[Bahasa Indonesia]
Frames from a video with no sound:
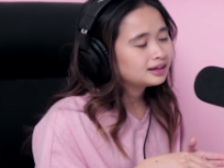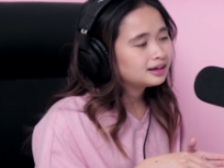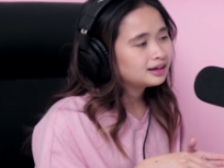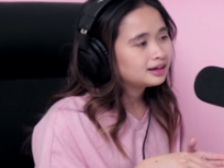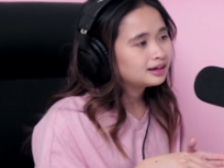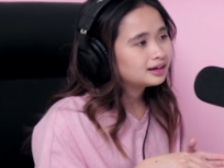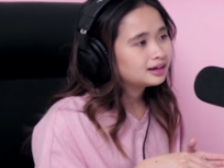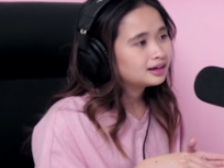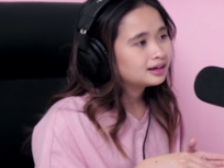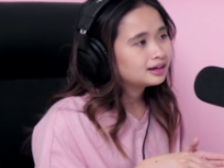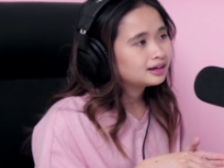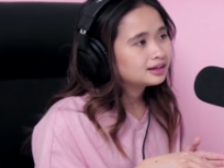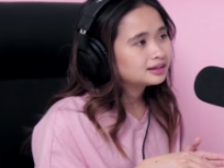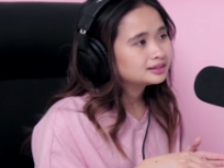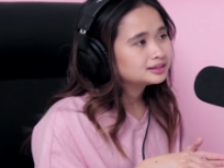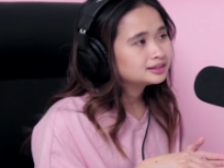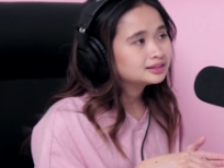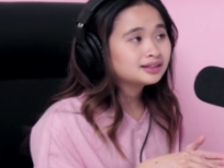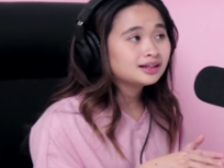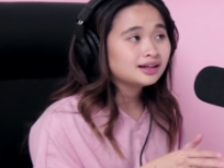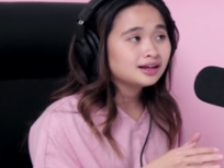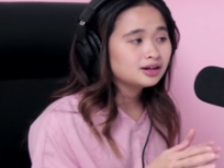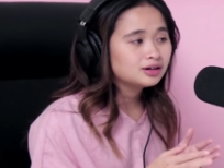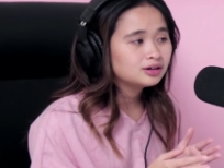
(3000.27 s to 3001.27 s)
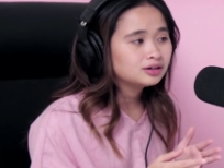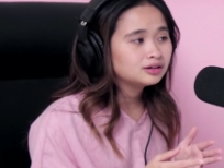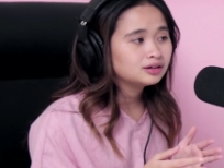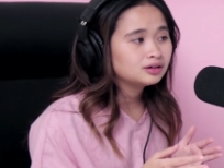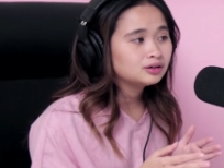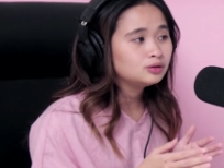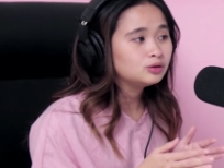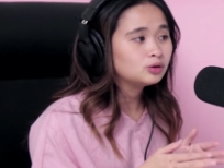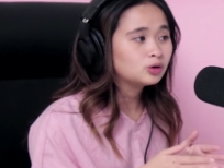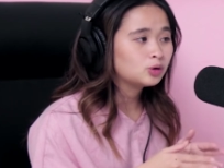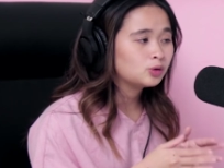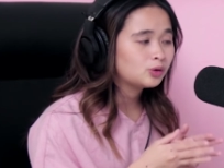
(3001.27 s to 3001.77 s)
uh, setelah
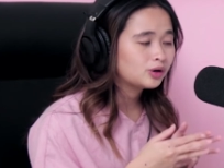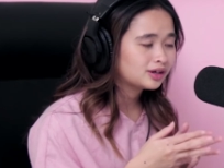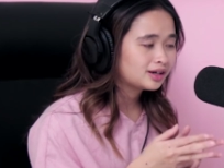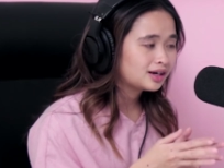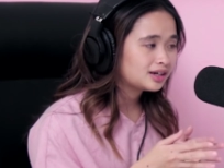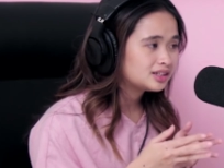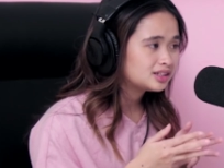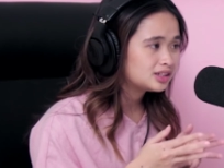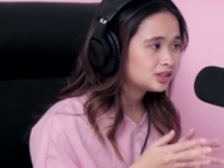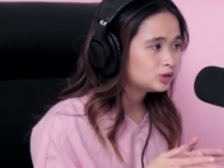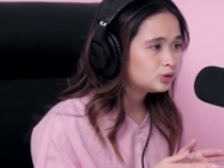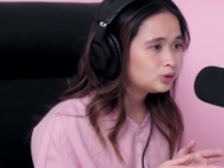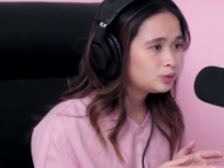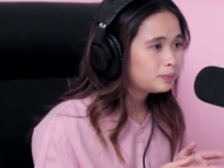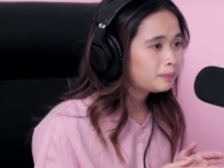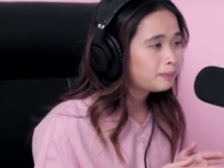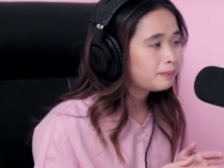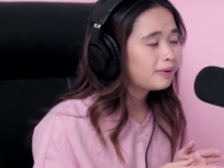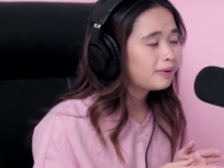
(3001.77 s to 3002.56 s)
lu keluar dari situ